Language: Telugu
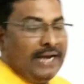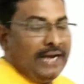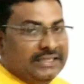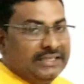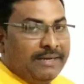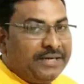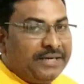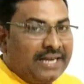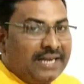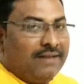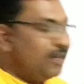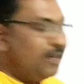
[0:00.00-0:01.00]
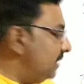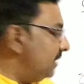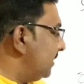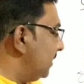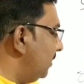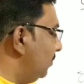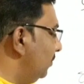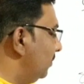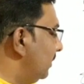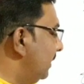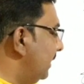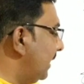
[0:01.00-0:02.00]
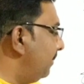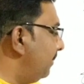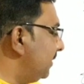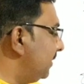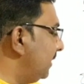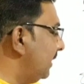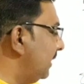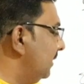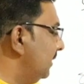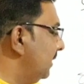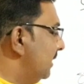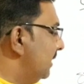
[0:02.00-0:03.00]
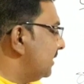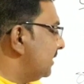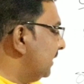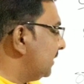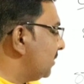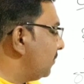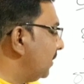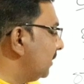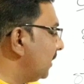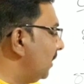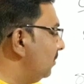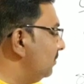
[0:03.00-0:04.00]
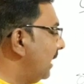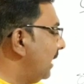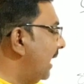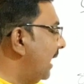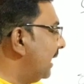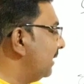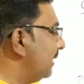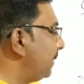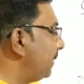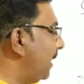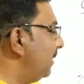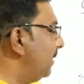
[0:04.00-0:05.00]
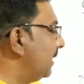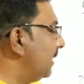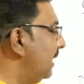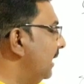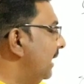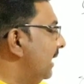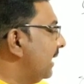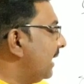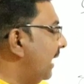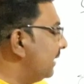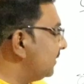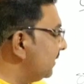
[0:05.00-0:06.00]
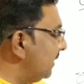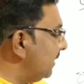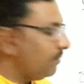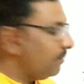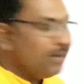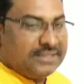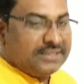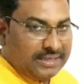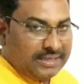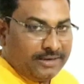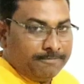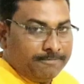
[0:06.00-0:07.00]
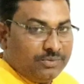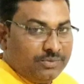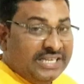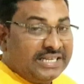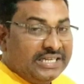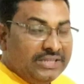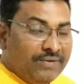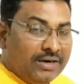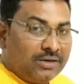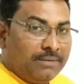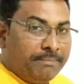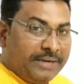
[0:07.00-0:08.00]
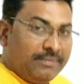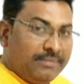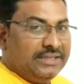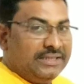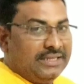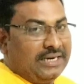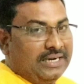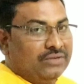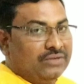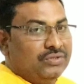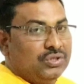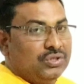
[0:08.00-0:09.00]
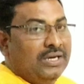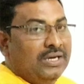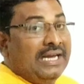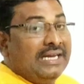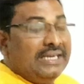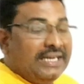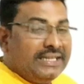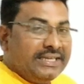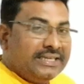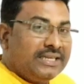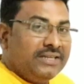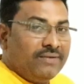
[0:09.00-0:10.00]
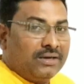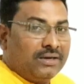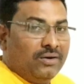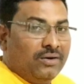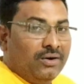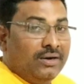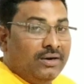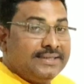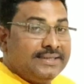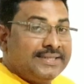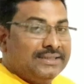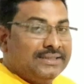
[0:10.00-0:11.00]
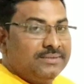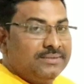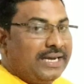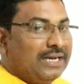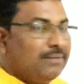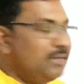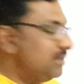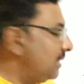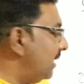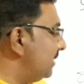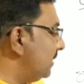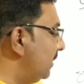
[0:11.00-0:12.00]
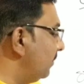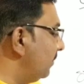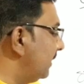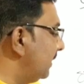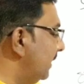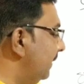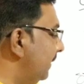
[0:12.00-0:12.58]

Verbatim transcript: అయితే బిట్టాల ఫ్రేమ్ చేస్తాడు రేపటి దారి సీత స్వగతాలు ఆఖరి ప్రేమలేక కార్తీక దీపాలు ఇస్తాడు ఈ క్రింది వాటిలో భిన్నమైంది ఏదో అడగవచ్చు లేదా ఈ క్రింది వాటిలో సత్యం సంక్రమించి రాసినటువంటి